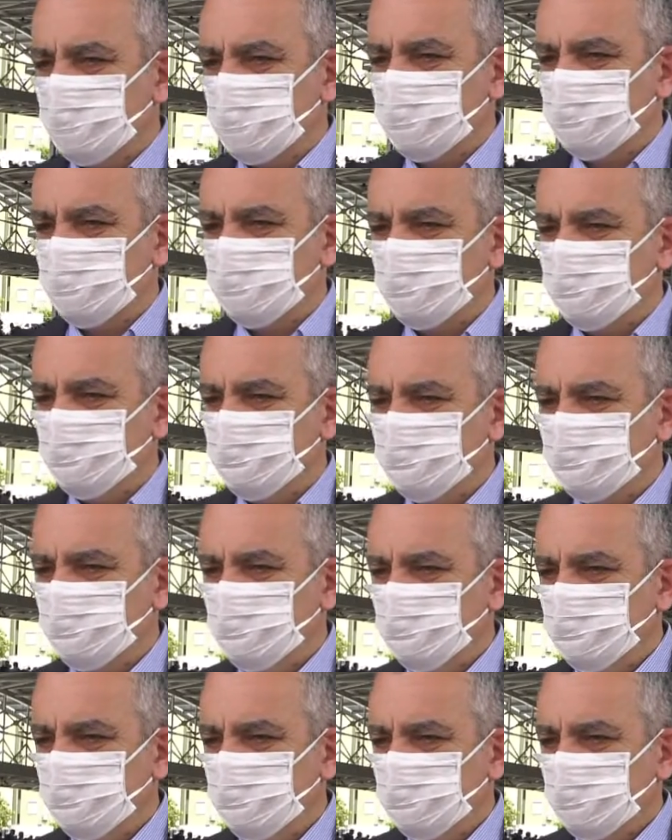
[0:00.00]
kurallara
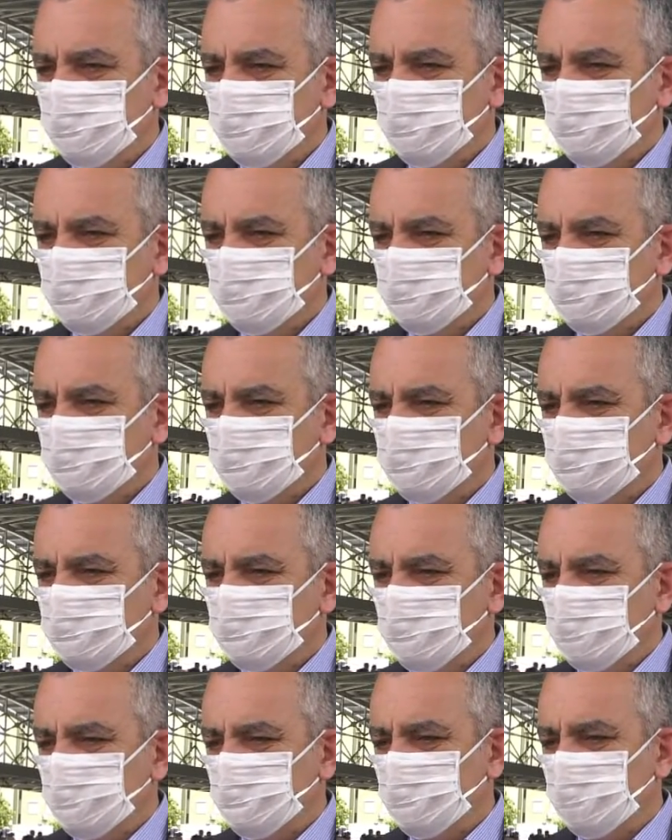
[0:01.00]
uygun. Ee,
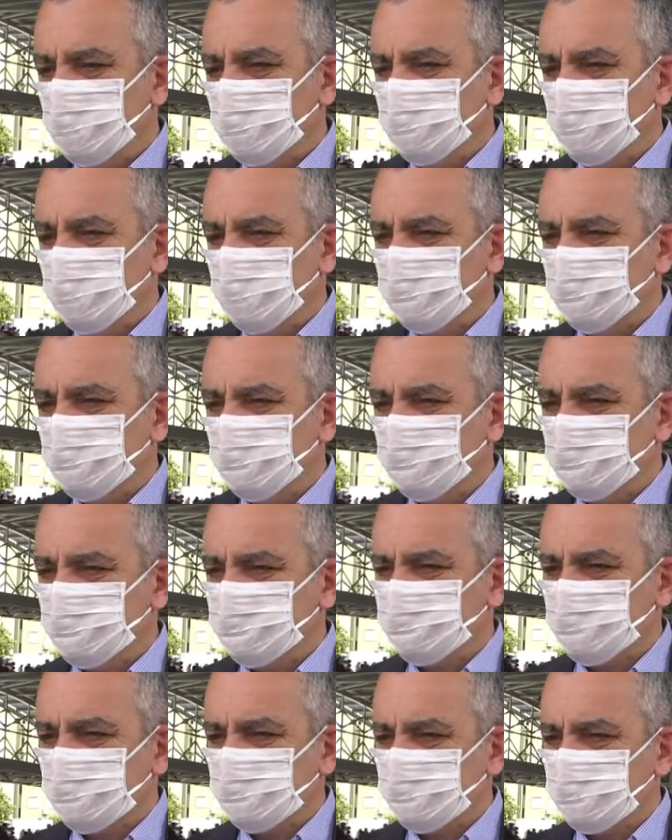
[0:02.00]
memnuniyetle
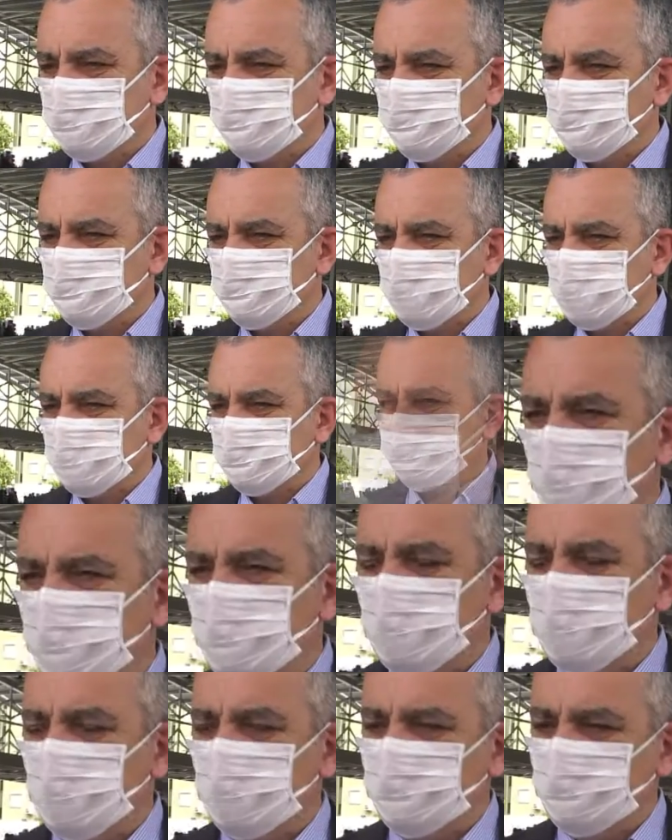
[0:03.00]
ayrılıyoruz pazarımızdan.
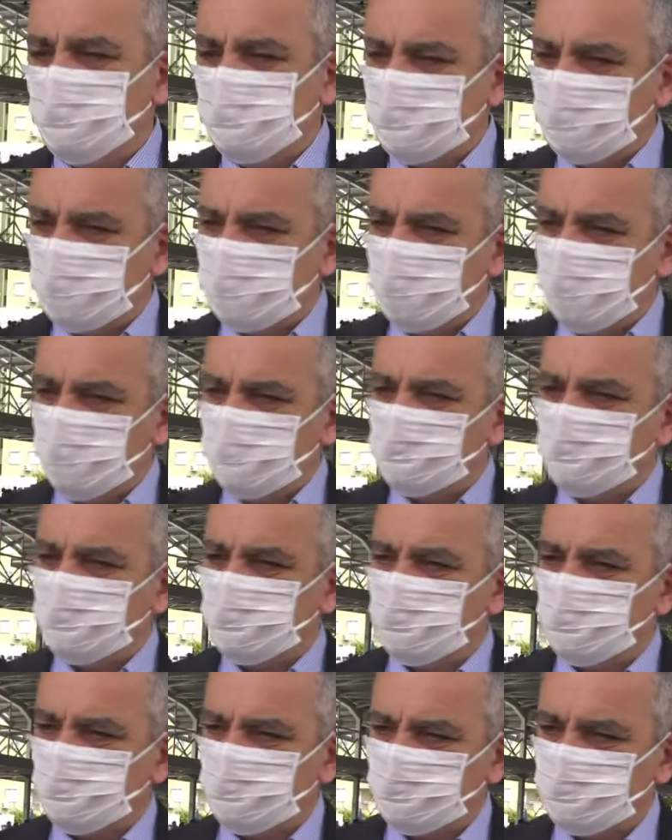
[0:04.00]
makamımızla daha önce
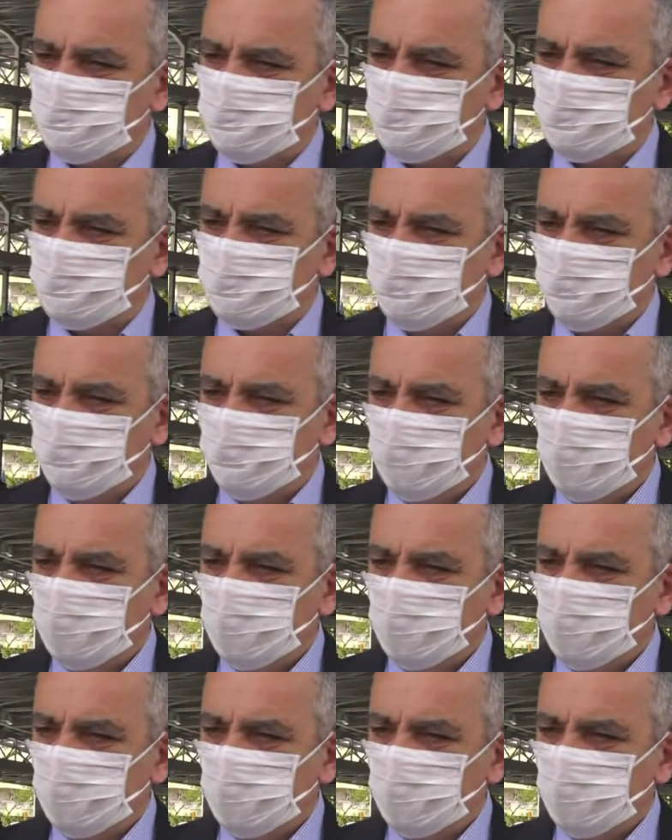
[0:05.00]
konuşmuştuk.